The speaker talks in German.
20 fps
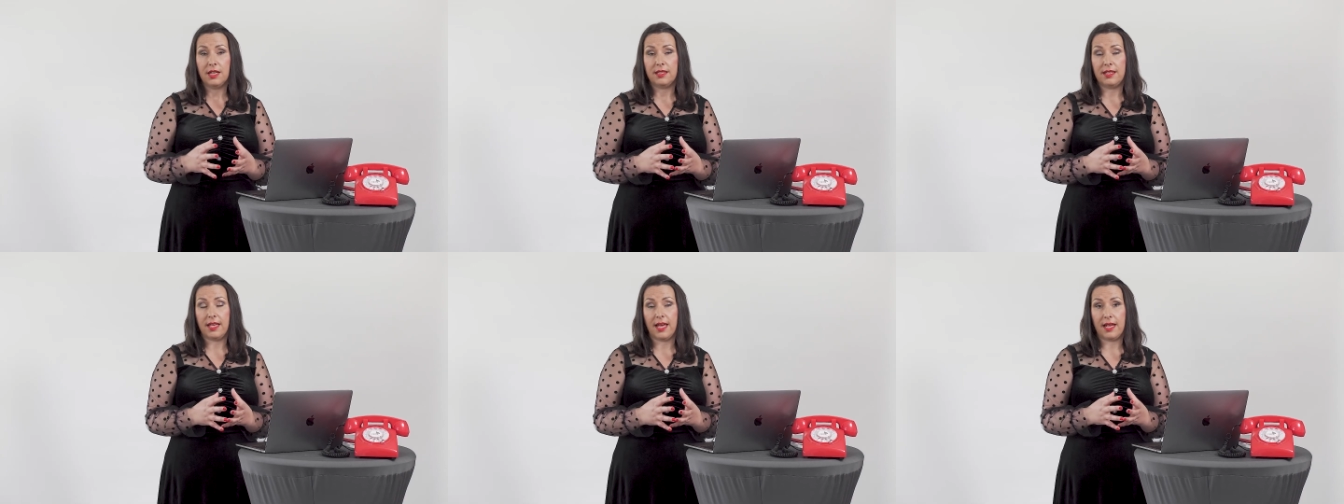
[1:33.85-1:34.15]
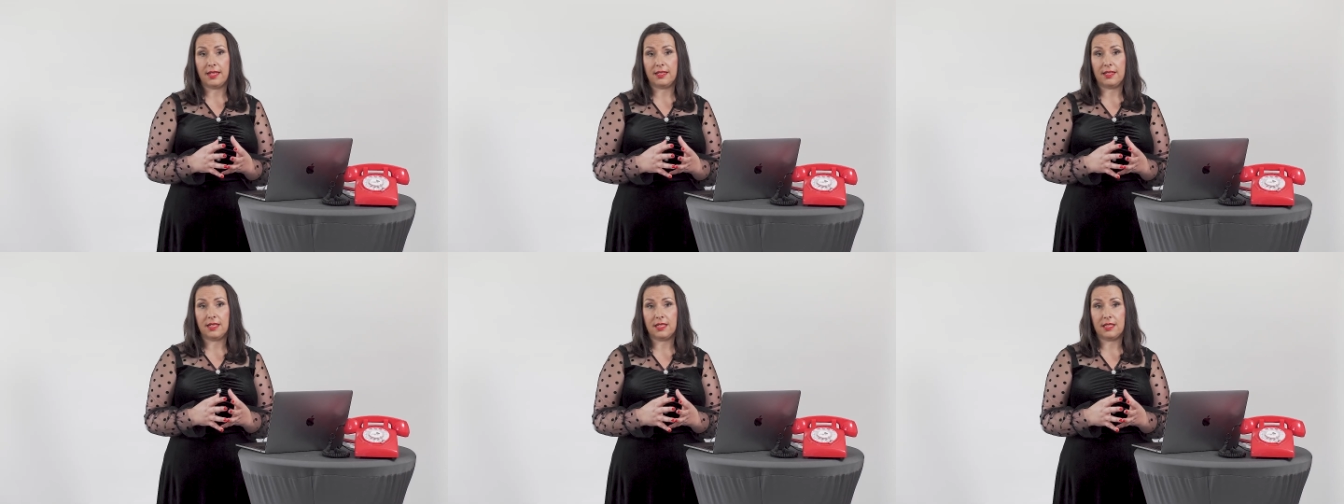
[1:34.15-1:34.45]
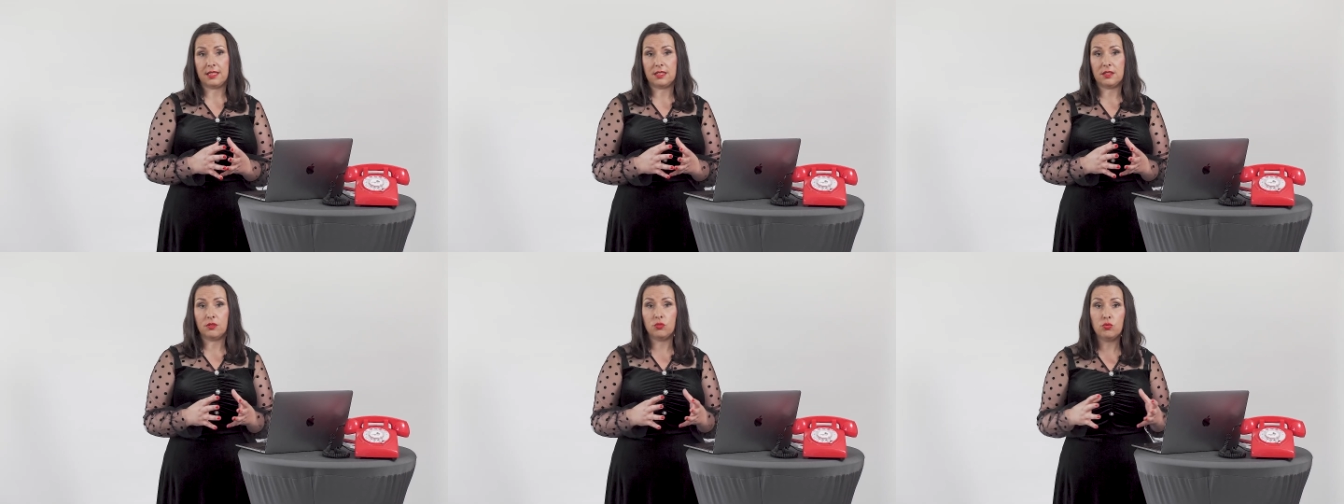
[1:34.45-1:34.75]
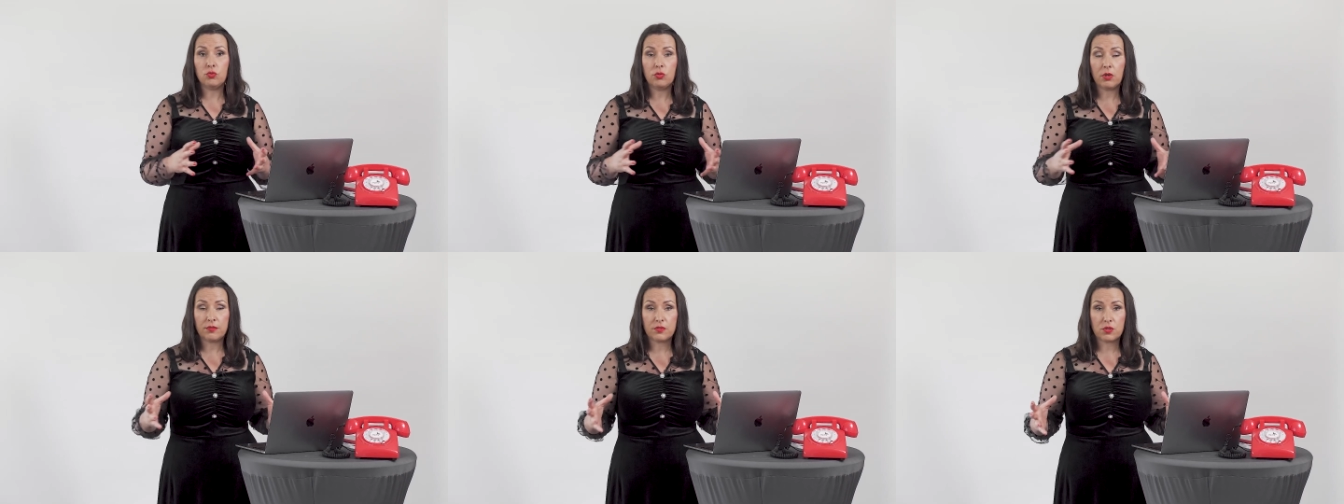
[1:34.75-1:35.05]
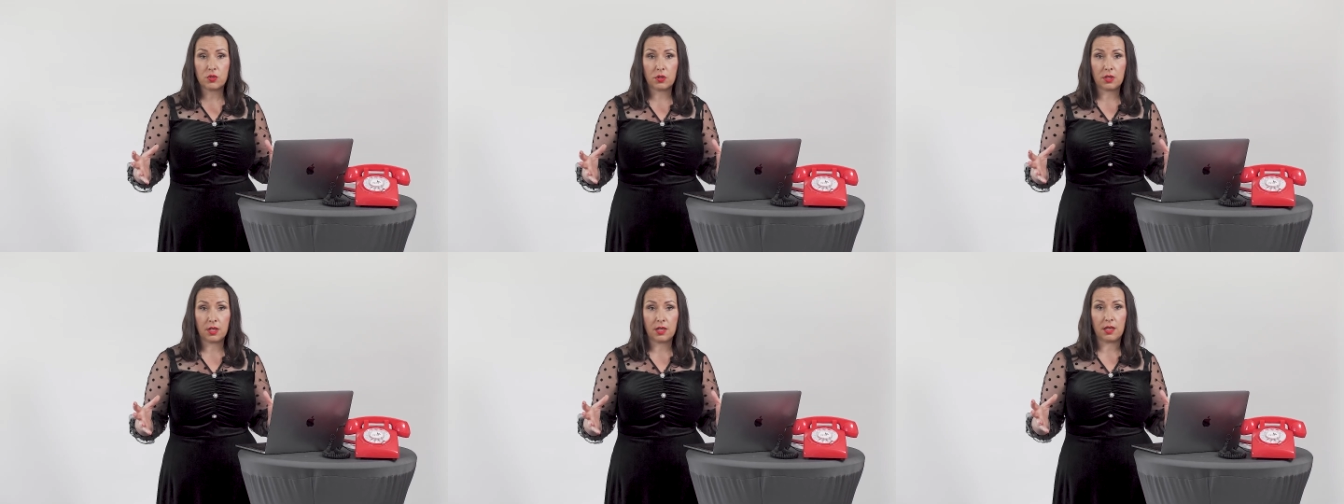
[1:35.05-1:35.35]
der dich nur auf
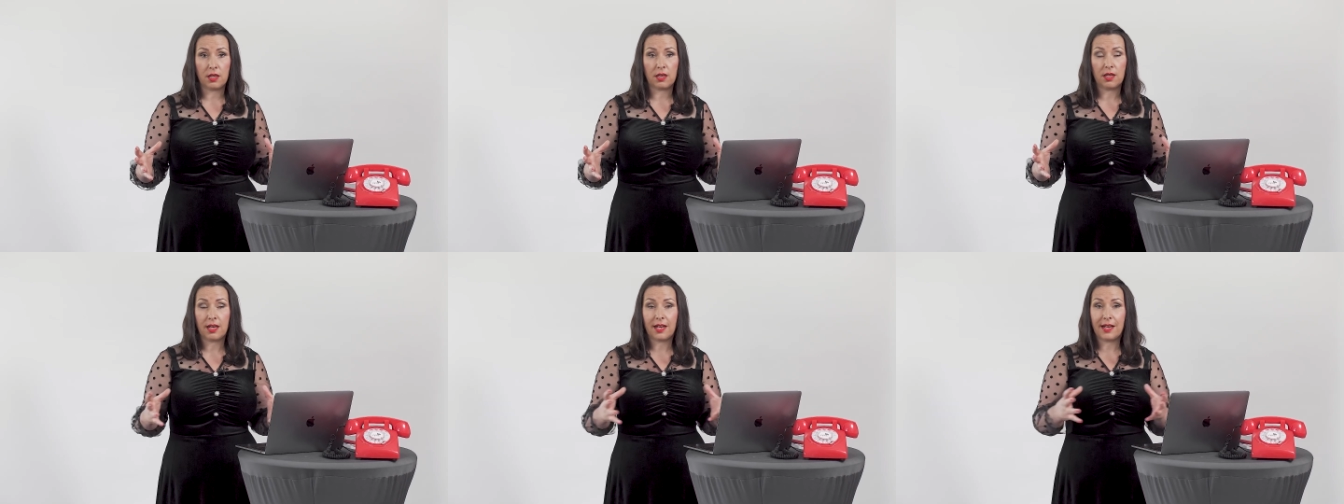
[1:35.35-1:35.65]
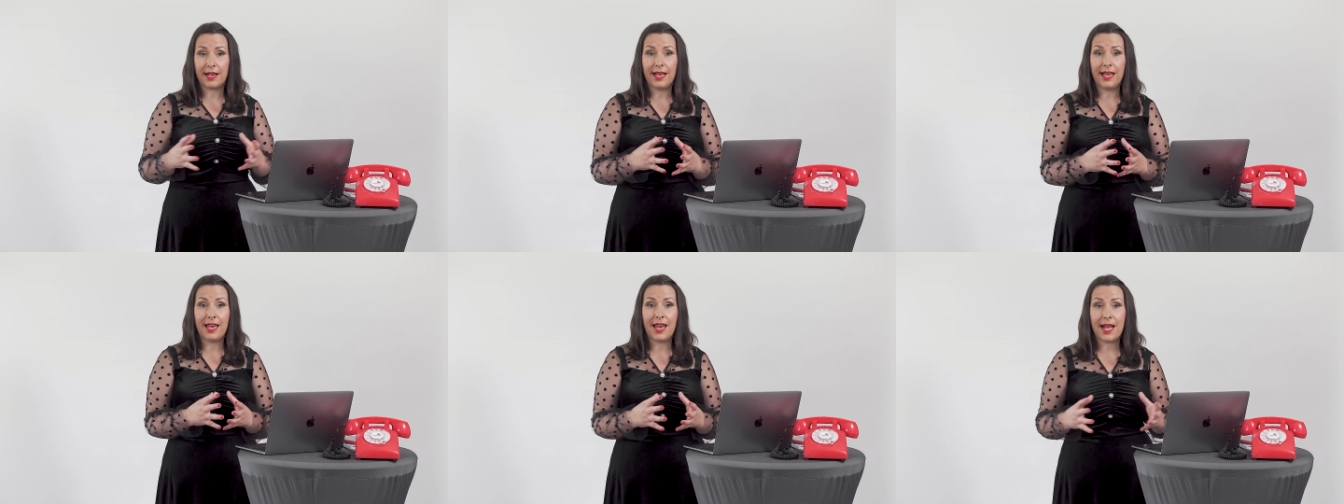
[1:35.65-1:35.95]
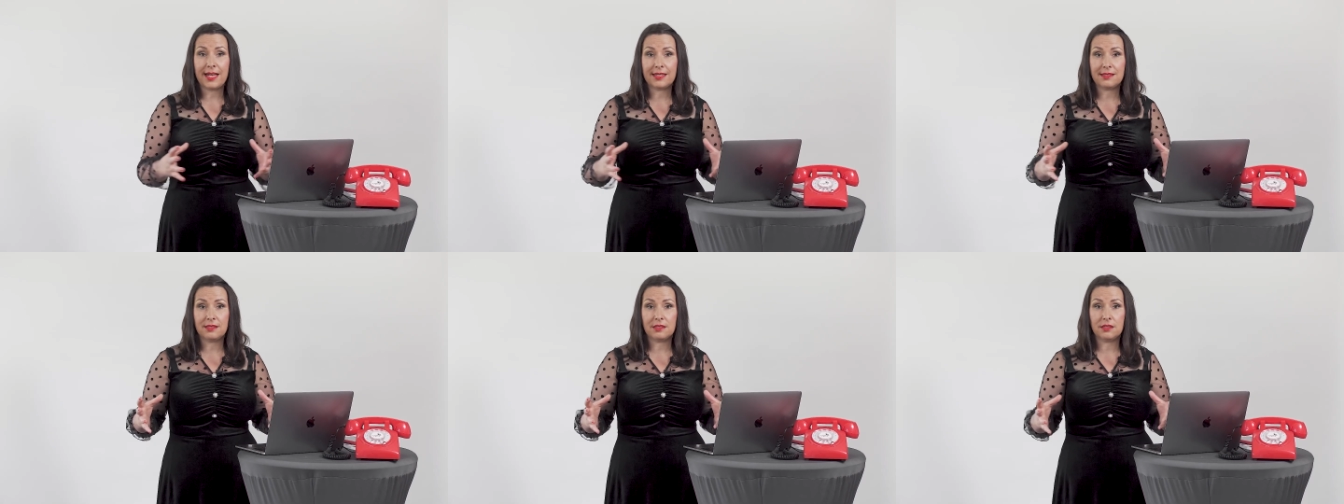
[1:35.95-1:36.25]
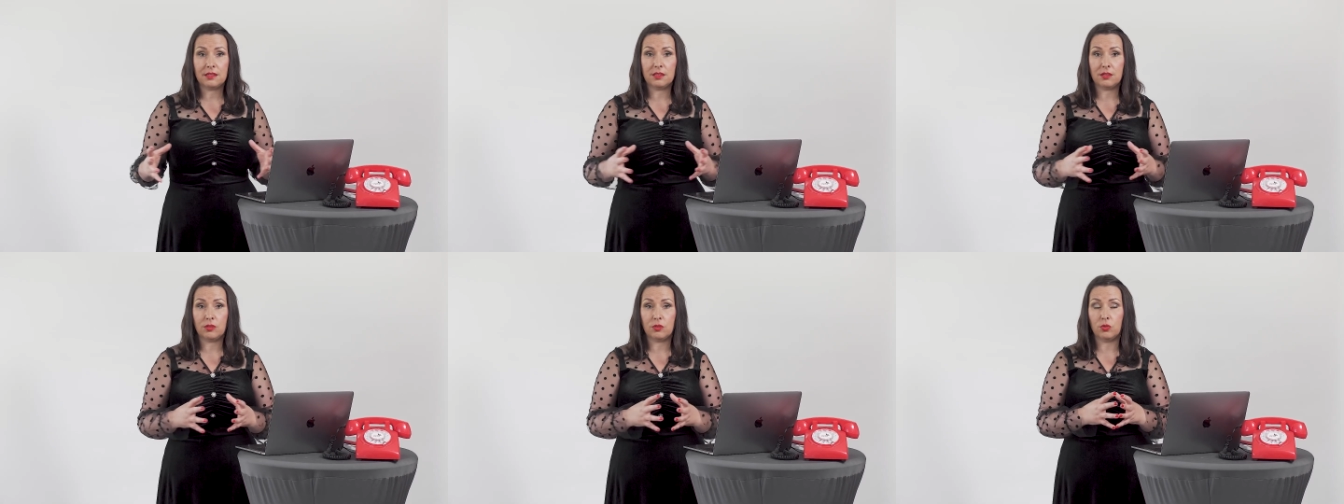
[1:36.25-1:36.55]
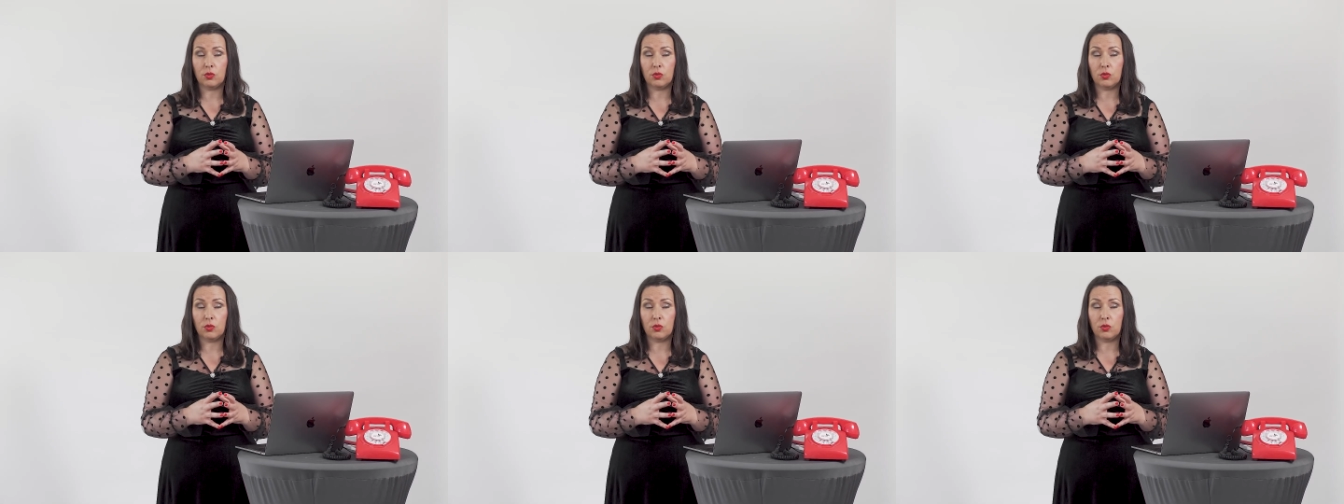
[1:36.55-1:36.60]
so eine glatte